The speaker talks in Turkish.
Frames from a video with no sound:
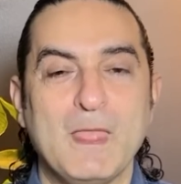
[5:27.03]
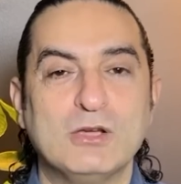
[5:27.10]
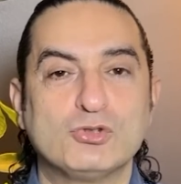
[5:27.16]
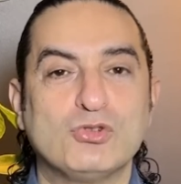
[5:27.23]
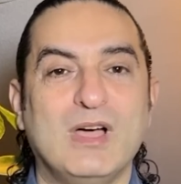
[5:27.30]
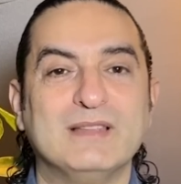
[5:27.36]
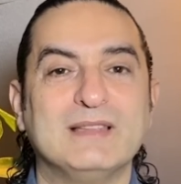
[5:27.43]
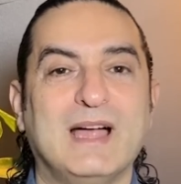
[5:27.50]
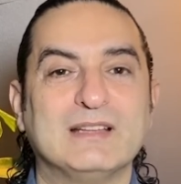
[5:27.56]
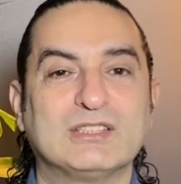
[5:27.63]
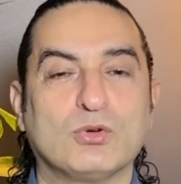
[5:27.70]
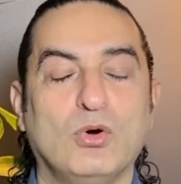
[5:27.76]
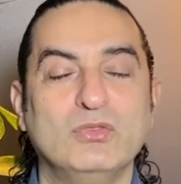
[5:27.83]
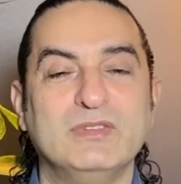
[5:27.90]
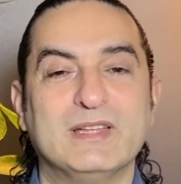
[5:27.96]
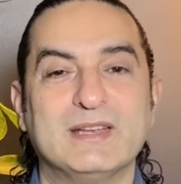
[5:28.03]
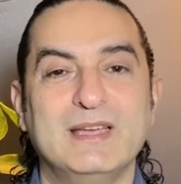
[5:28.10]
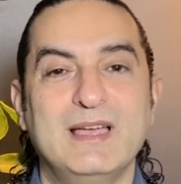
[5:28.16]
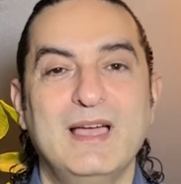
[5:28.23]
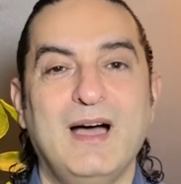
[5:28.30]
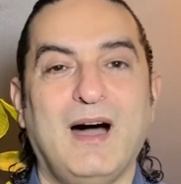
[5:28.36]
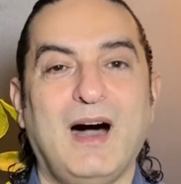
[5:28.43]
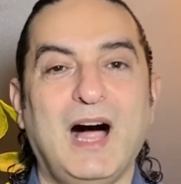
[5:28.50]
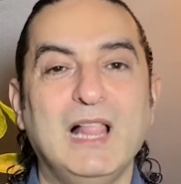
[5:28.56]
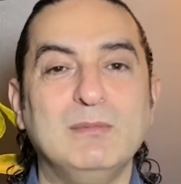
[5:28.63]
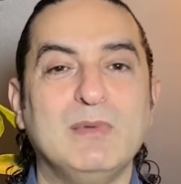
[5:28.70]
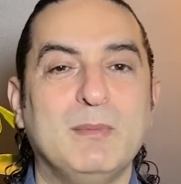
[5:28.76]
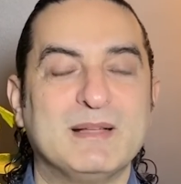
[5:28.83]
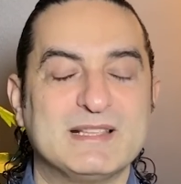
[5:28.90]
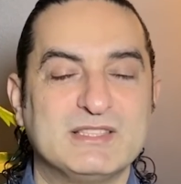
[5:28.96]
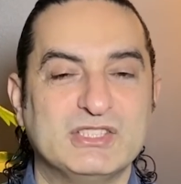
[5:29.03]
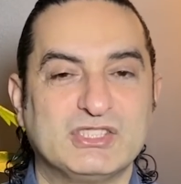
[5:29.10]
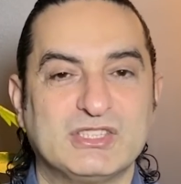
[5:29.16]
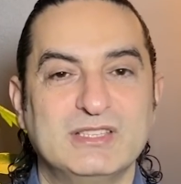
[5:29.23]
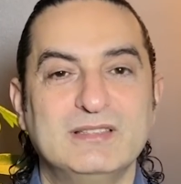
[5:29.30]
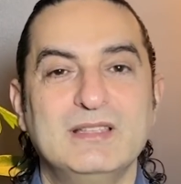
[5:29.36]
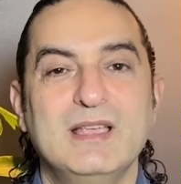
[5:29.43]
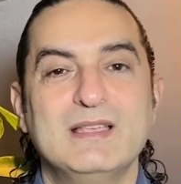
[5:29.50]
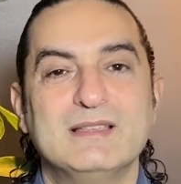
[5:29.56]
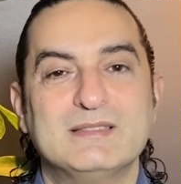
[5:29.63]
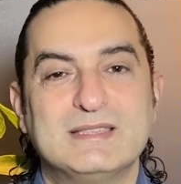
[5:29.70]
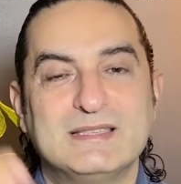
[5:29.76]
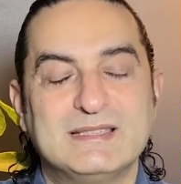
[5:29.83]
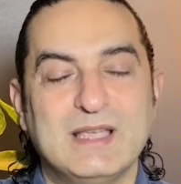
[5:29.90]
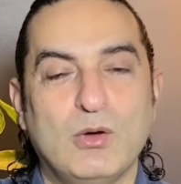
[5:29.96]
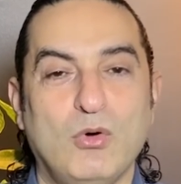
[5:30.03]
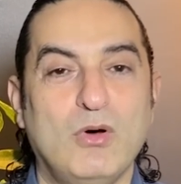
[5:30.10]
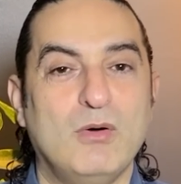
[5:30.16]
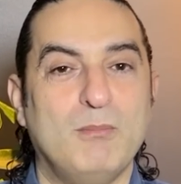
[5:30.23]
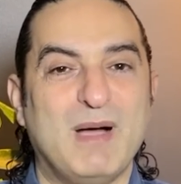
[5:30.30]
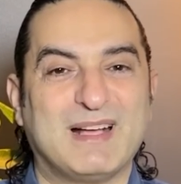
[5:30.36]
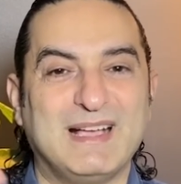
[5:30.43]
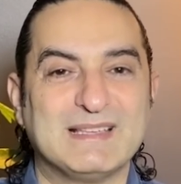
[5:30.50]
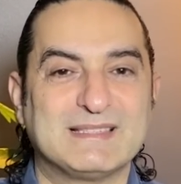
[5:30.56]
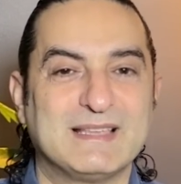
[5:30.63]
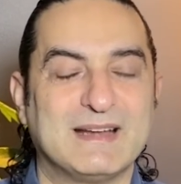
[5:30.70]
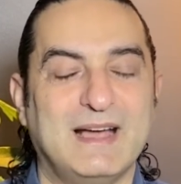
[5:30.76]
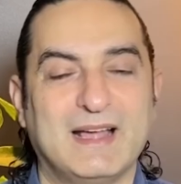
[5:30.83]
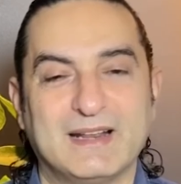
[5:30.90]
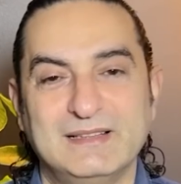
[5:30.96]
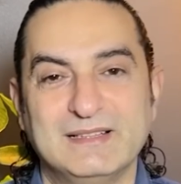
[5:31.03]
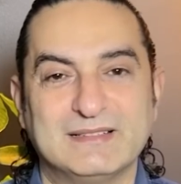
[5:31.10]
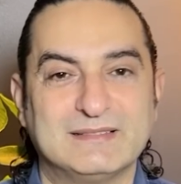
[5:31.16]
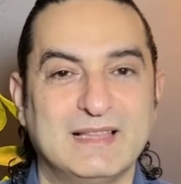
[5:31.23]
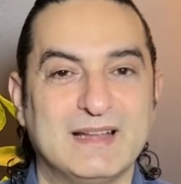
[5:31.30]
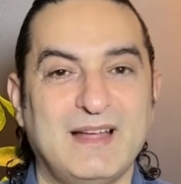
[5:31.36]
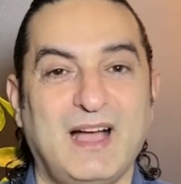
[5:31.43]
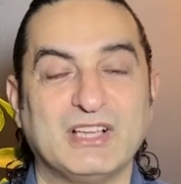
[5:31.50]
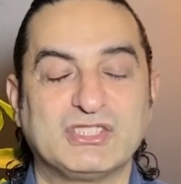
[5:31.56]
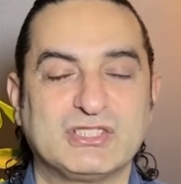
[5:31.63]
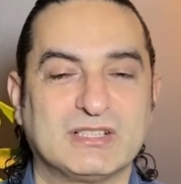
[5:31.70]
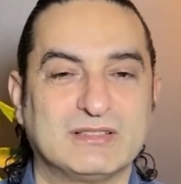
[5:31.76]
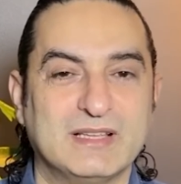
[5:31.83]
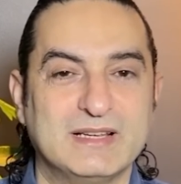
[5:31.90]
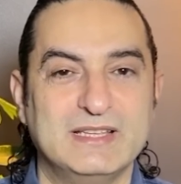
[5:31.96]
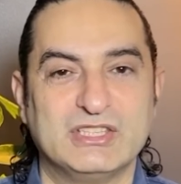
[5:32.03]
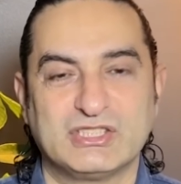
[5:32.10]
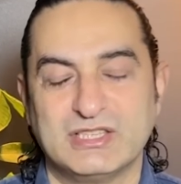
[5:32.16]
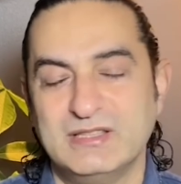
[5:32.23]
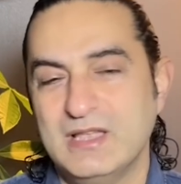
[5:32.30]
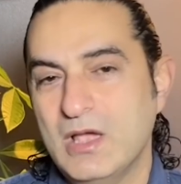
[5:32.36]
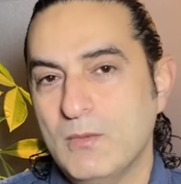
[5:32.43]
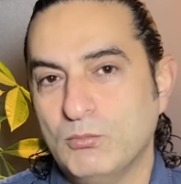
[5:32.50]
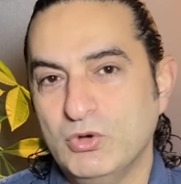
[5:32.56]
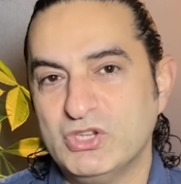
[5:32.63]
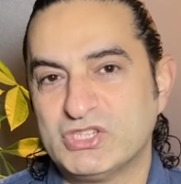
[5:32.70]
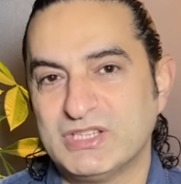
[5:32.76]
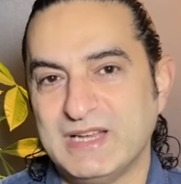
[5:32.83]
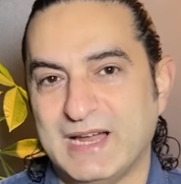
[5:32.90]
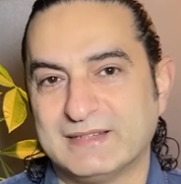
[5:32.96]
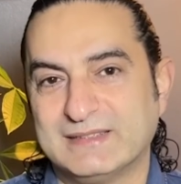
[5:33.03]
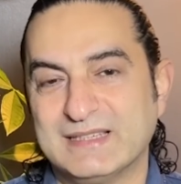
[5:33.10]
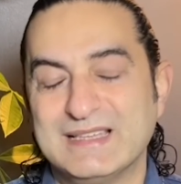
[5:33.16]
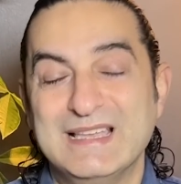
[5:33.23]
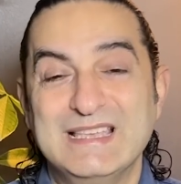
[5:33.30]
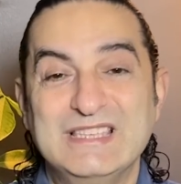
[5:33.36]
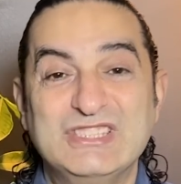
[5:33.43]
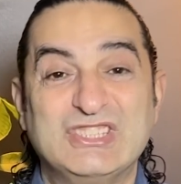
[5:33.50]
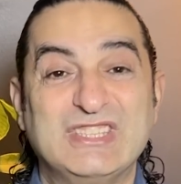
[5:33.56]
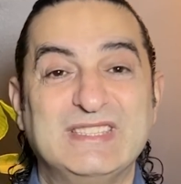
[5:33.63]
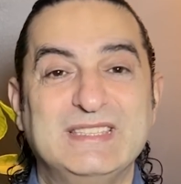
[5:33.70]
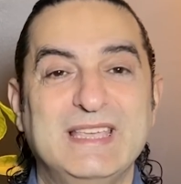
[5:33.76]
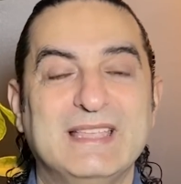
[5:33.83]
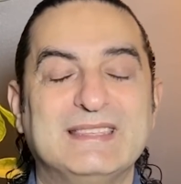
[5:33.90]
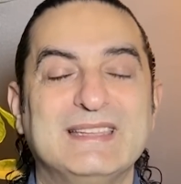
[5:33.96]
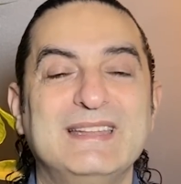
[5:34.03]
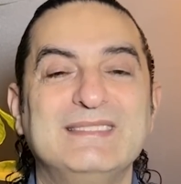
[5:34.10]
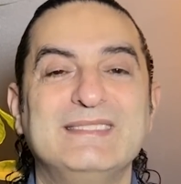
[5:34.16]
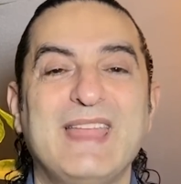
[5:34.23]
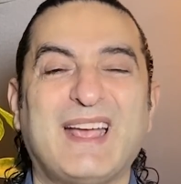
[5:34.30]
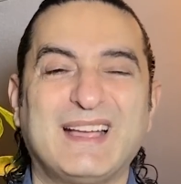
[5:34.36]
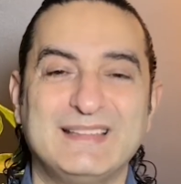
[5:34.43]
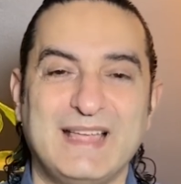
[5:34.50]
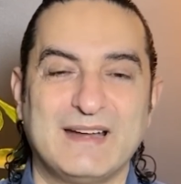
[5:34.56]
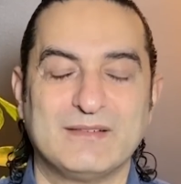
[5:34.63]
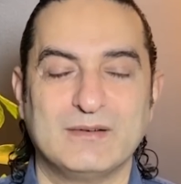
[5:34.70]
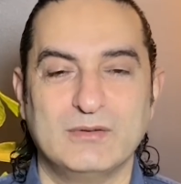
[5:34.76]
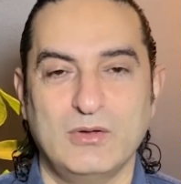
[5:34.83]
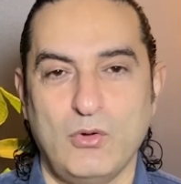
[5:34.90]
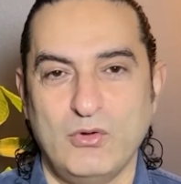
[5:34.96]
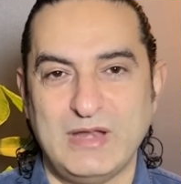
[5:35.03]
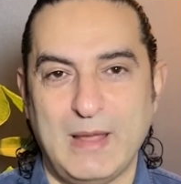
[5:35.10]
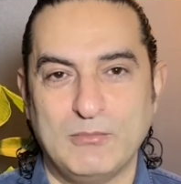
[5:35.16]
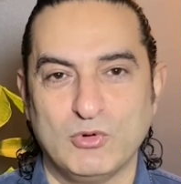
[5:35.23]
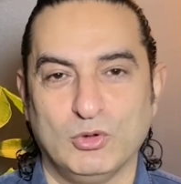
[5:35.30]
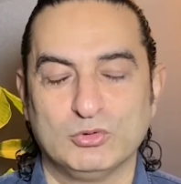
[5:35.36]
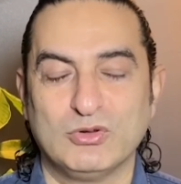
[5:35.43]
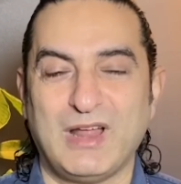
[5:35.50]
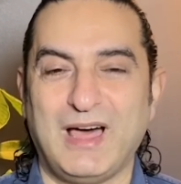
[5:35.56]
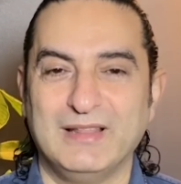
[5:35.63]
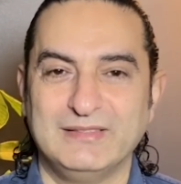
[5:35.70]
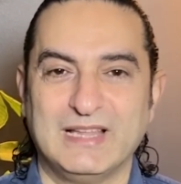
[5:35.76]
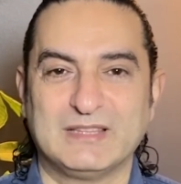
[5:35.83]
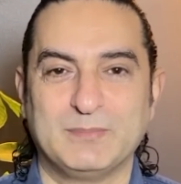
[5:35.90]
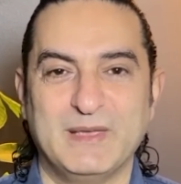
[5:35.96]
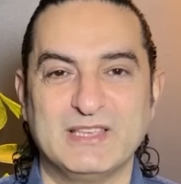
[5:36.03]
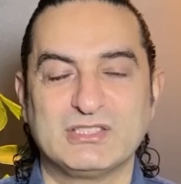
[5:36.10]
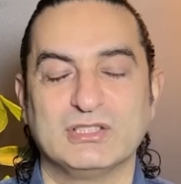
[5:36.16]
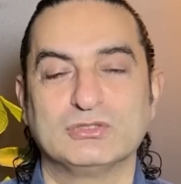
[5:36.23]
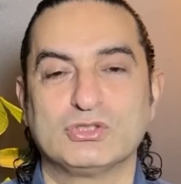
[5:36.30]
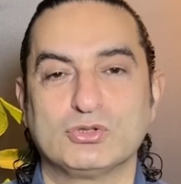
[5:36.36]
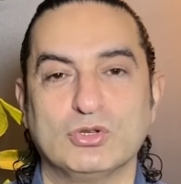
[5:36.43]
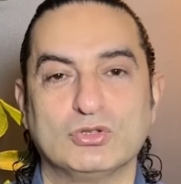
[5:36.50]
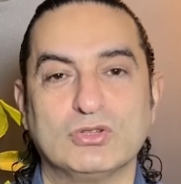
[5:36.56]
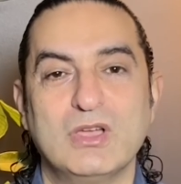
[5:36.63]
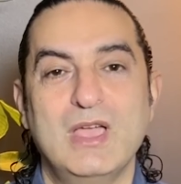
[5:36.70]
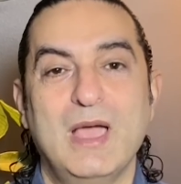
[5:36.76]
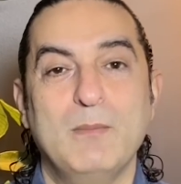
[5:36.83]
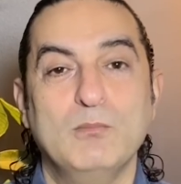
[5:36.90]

Şu anda artık onları almamanız için size o makasları, aralıkları açtıkları için bu işin artık ciddiyetinin ne kadar önemli olduğunu anlatmaya çalışıyorduk.